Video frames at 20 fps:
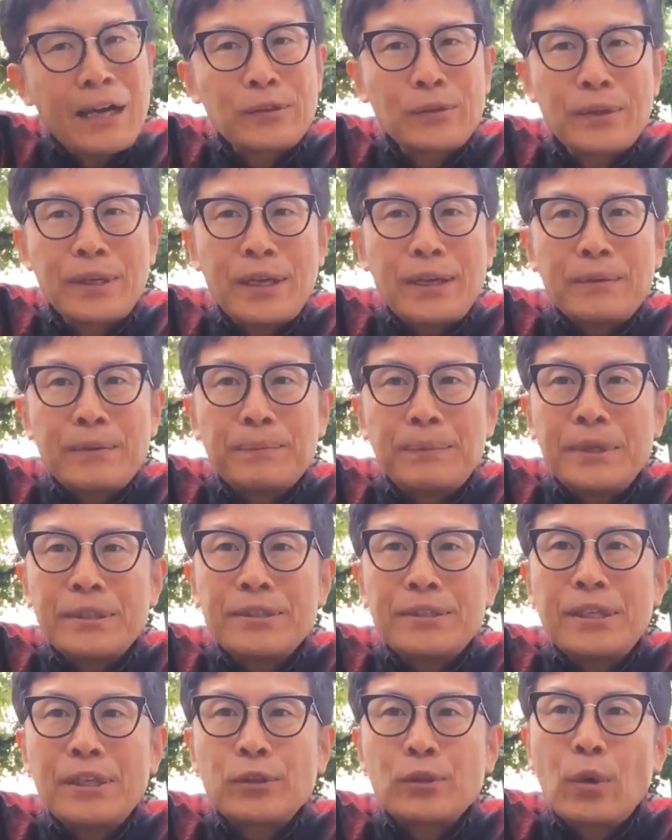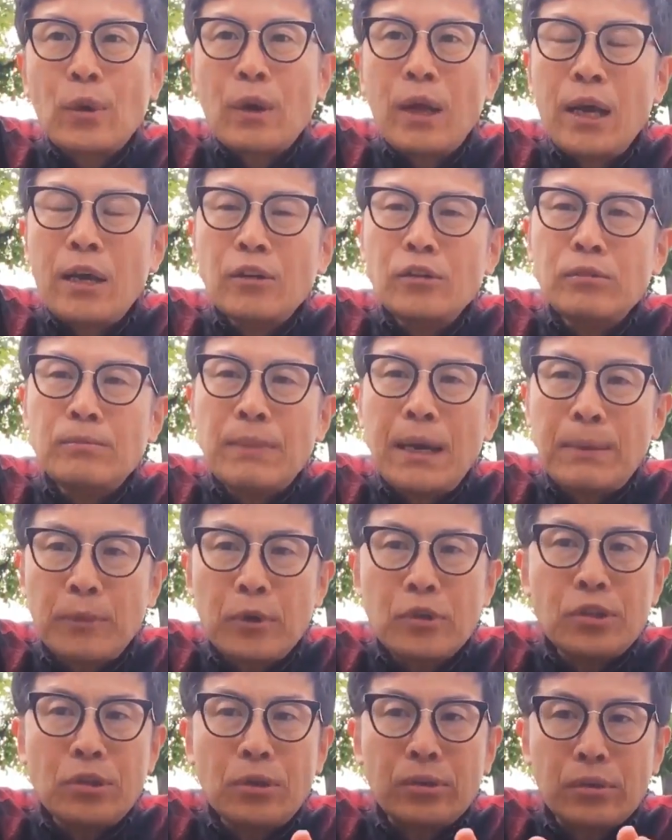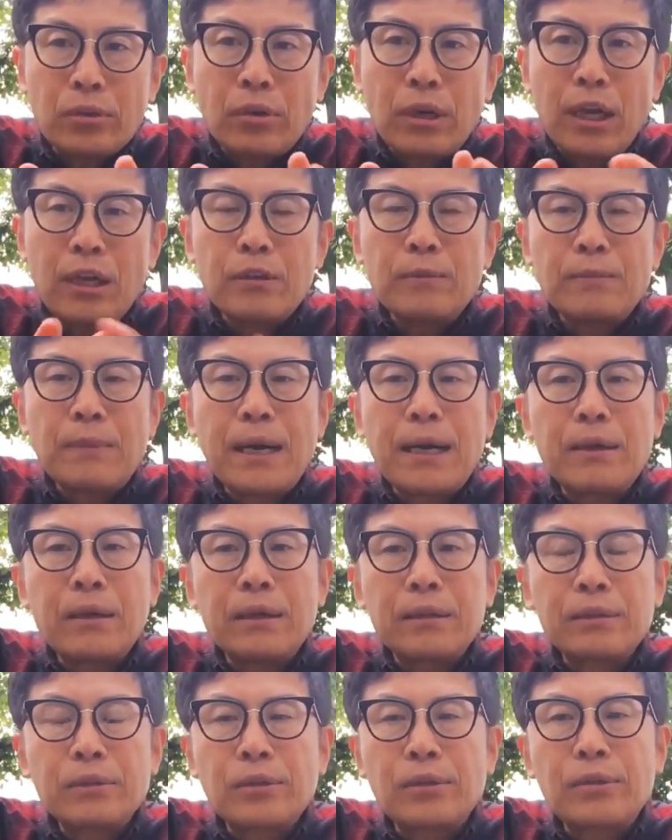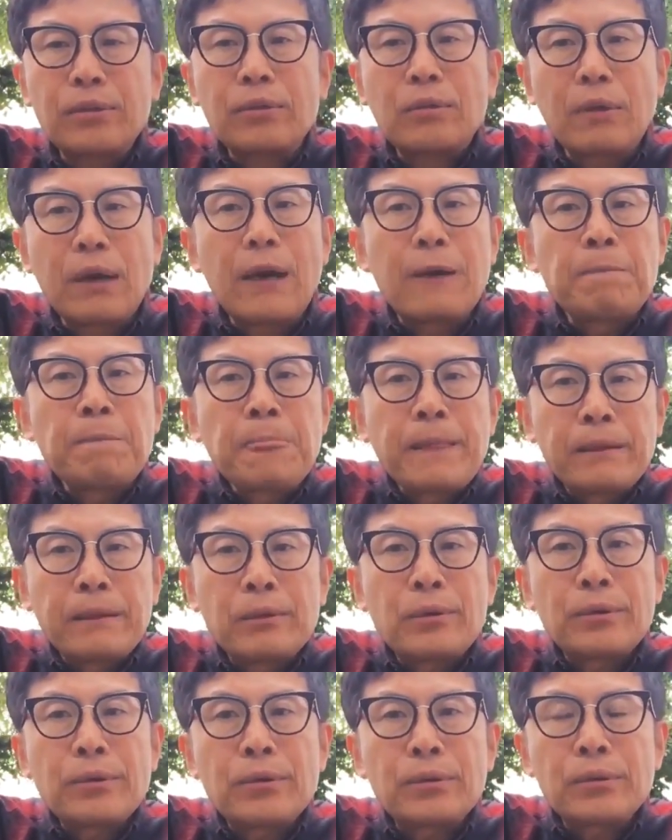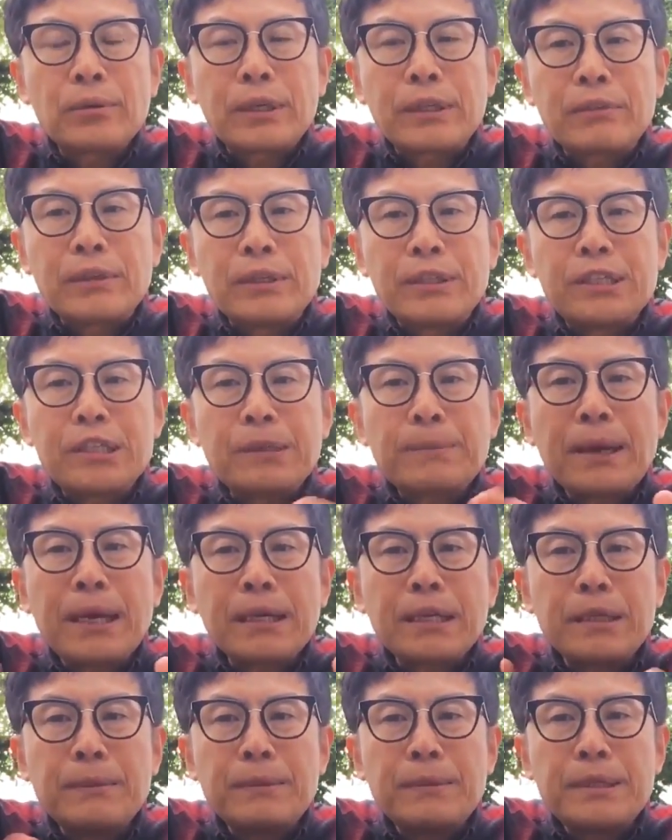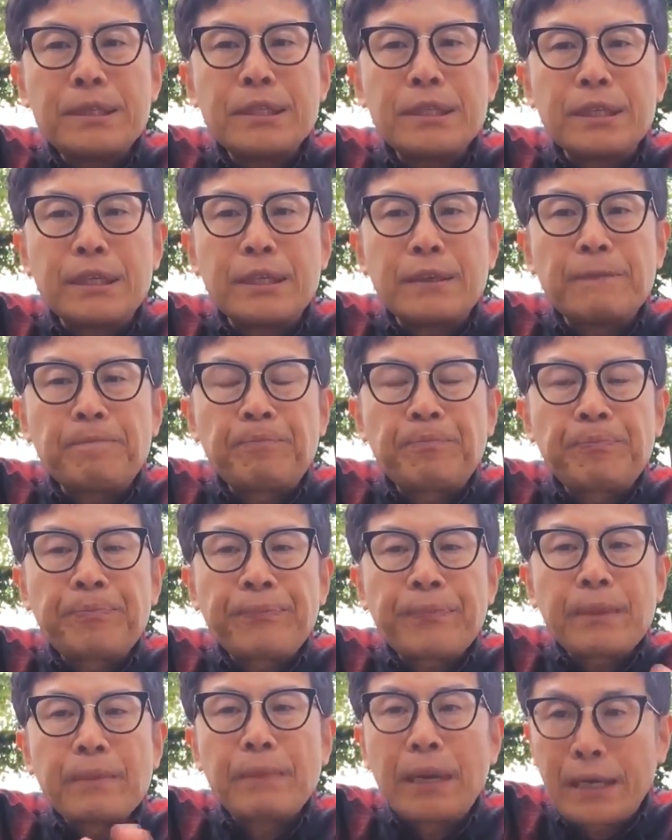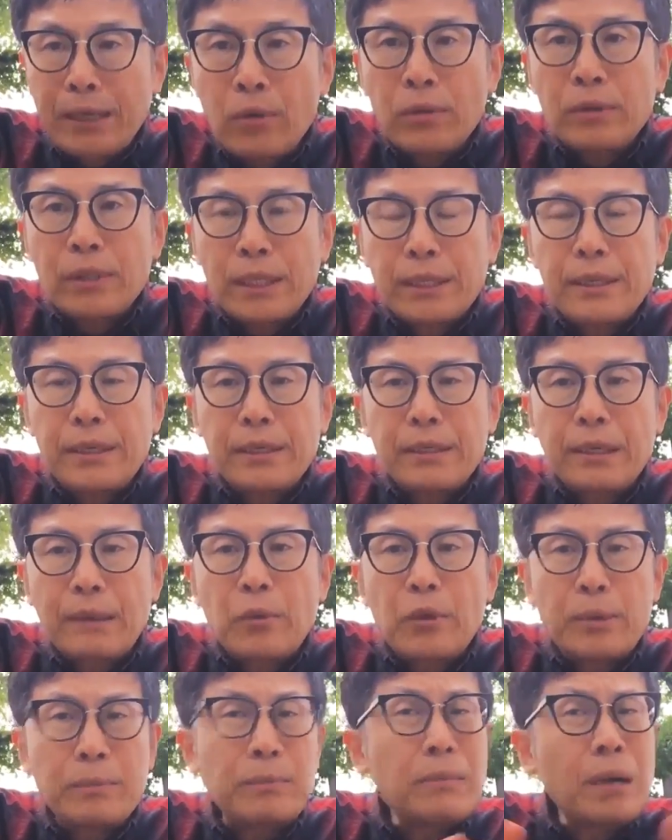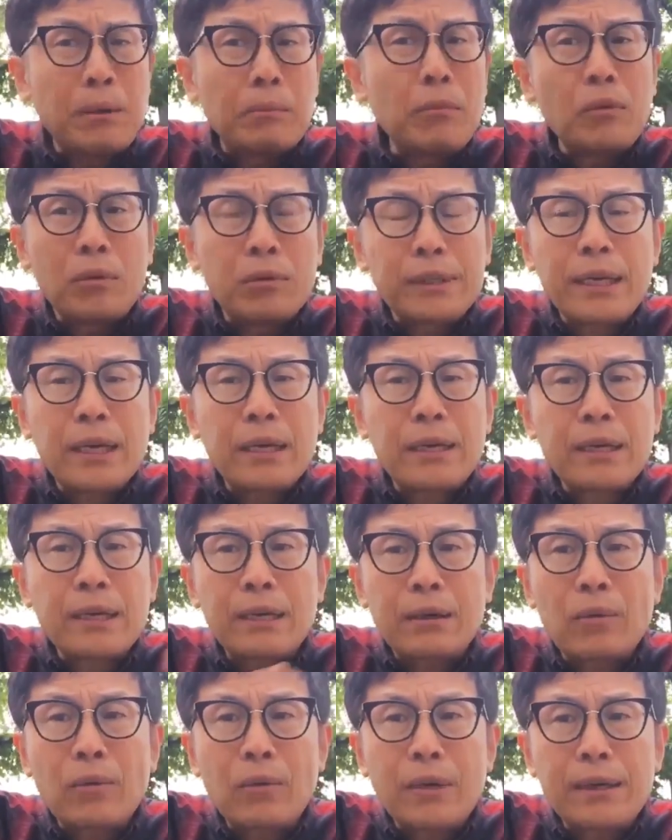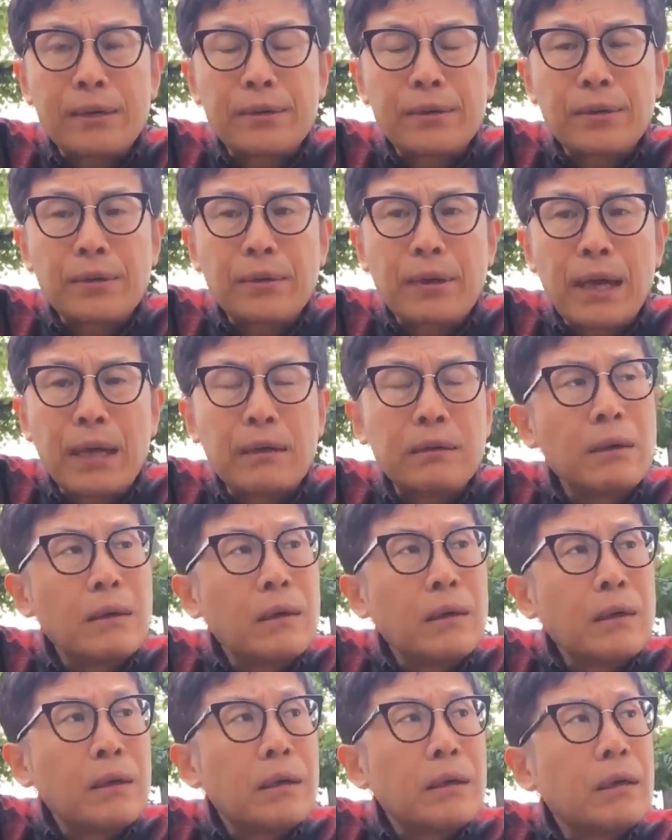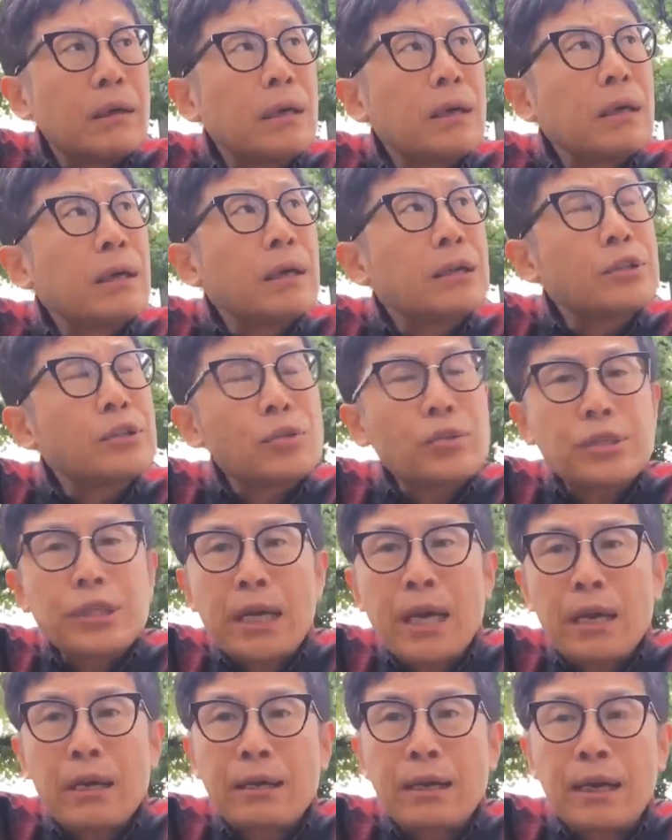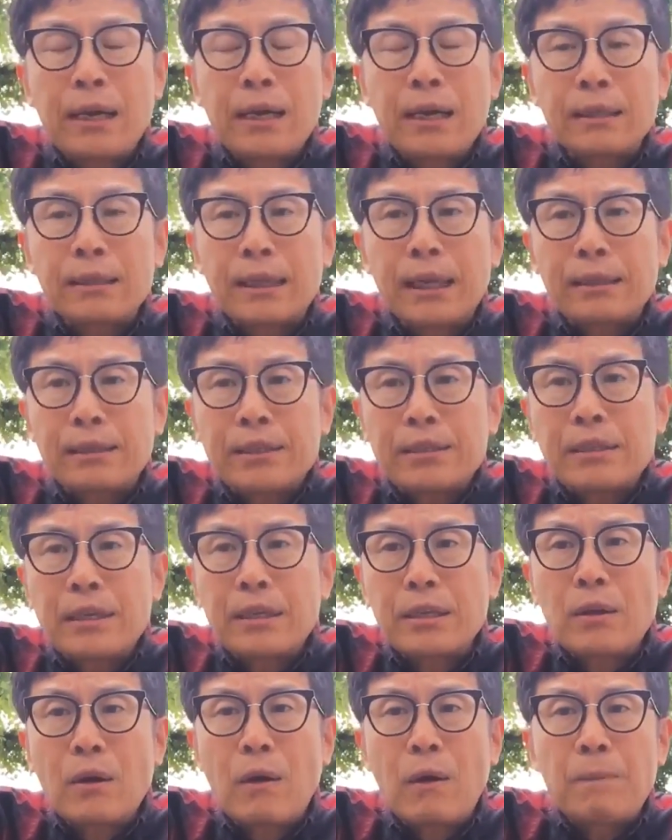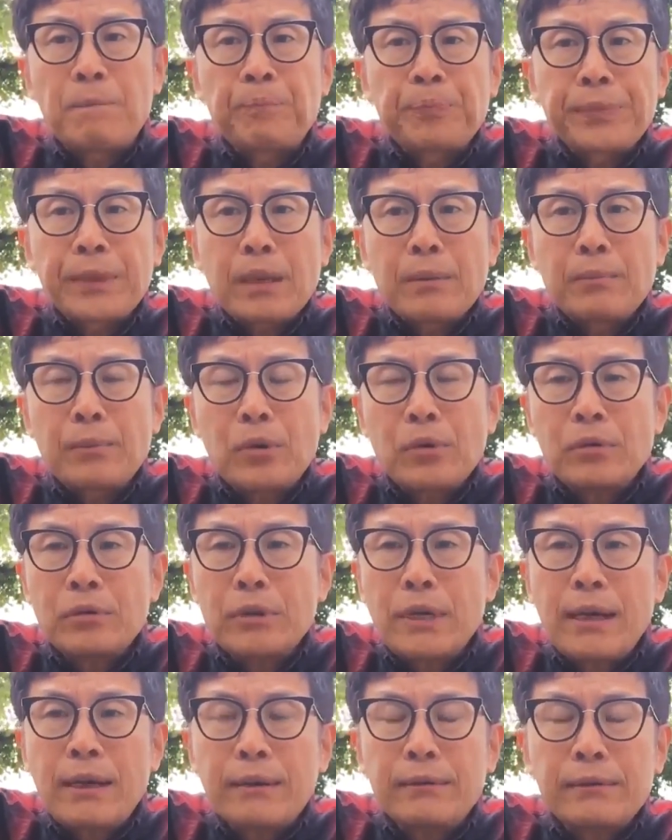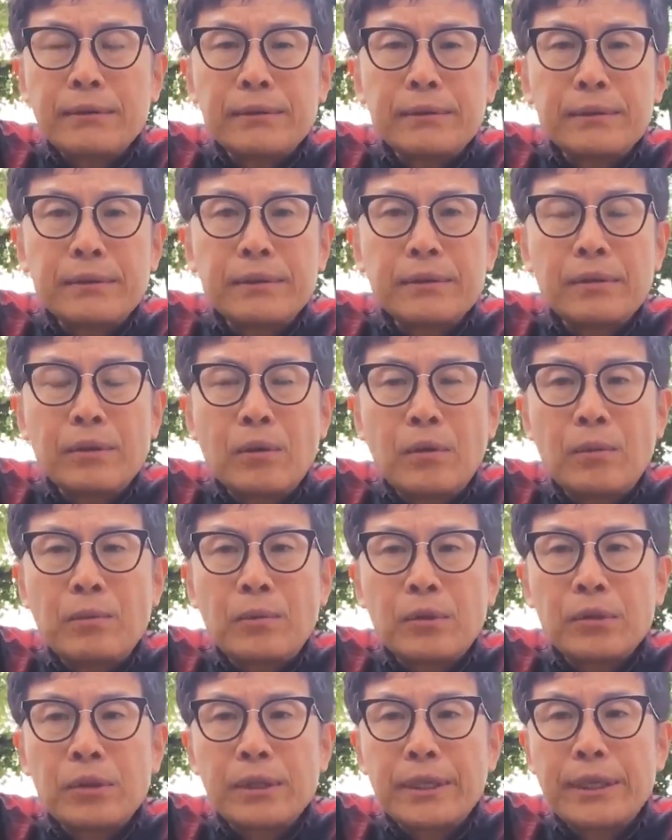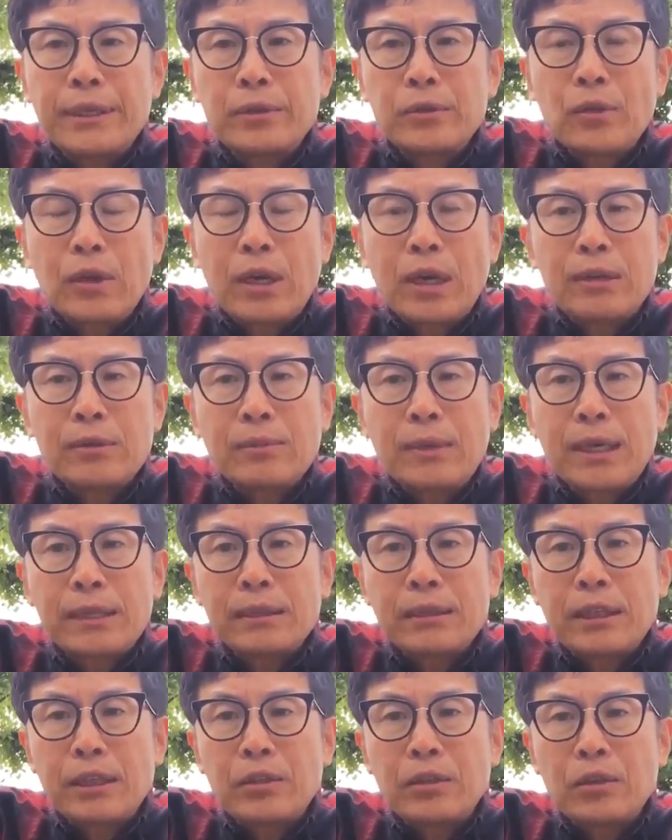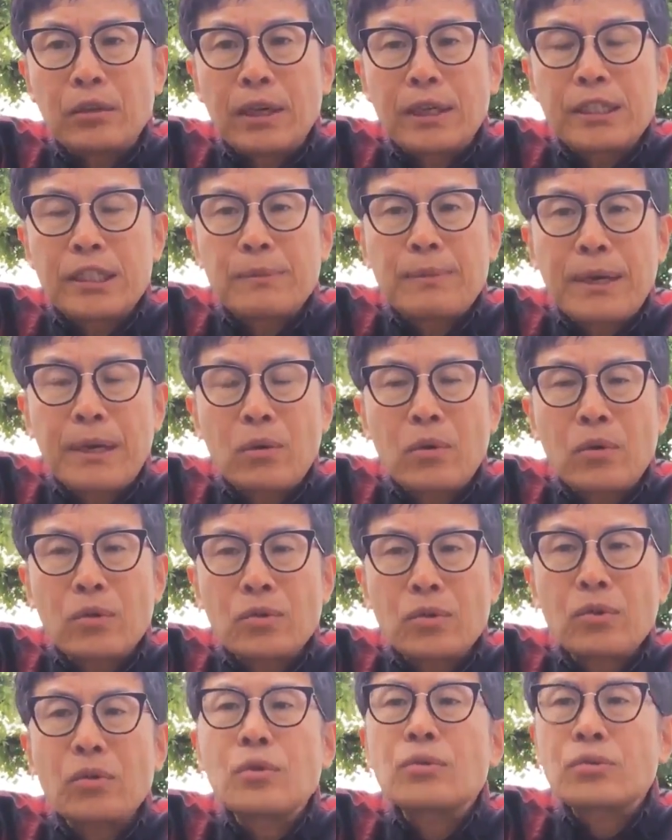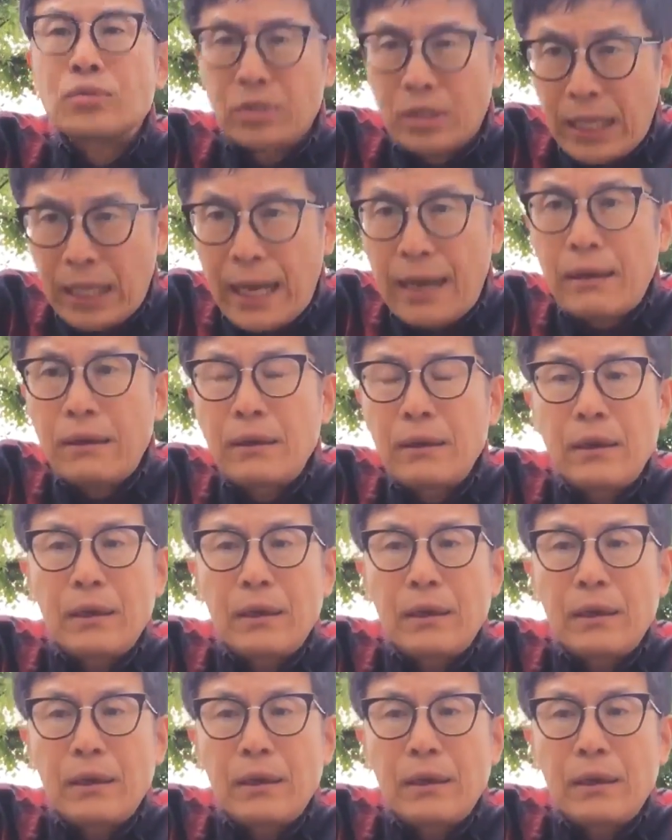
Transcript: ね、別にトラウマ、もちろんトラウマというのはどういうことかというと、一番厳しい、いろんな定義はもう今もう百花繚乱、諸子百科なんですけど、僕が思っているトラウマっていうのは一番オーソドックスな、